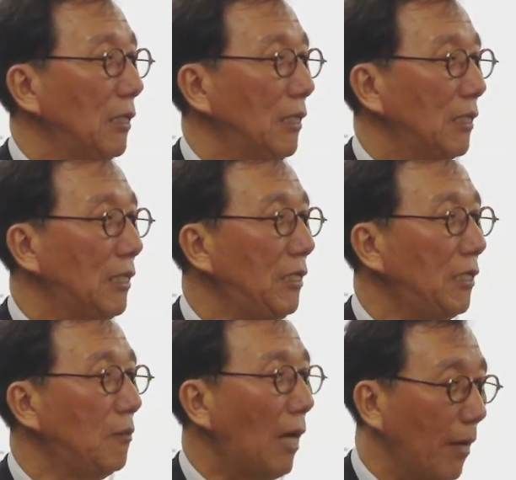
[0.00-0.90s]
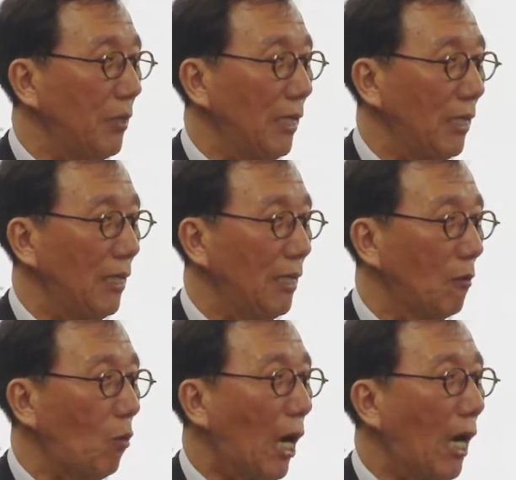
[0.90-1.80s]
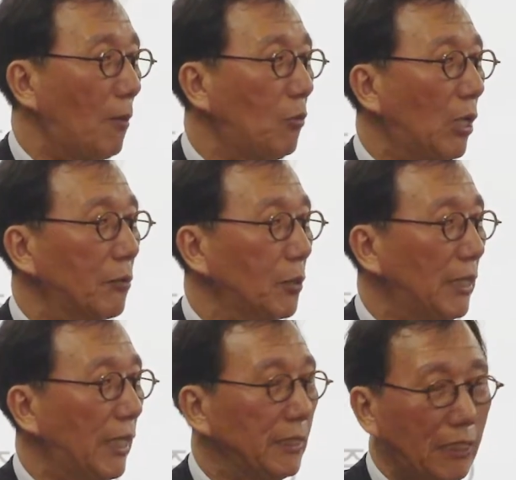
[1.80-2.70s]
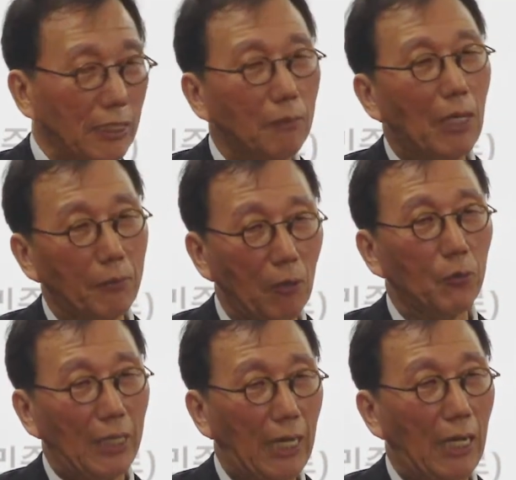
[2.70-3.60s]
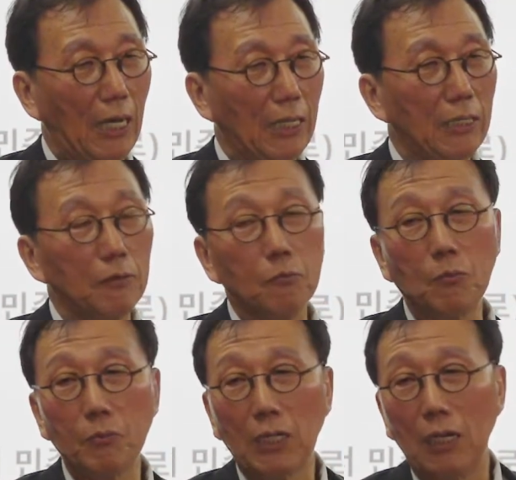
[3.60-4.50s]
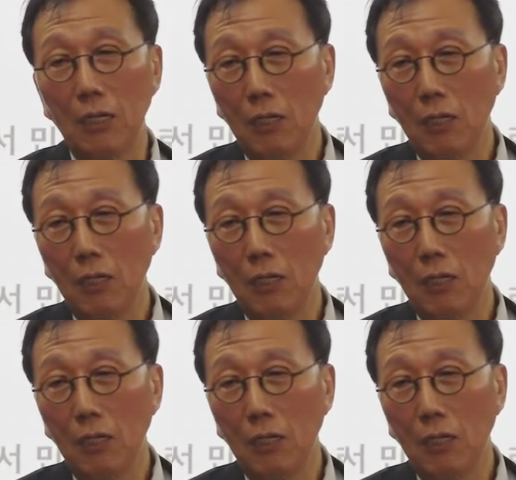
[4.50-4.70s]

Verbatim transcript: 이 기능마비, 과부하로 인한 기능마비가 온다. 이건 뭡니까?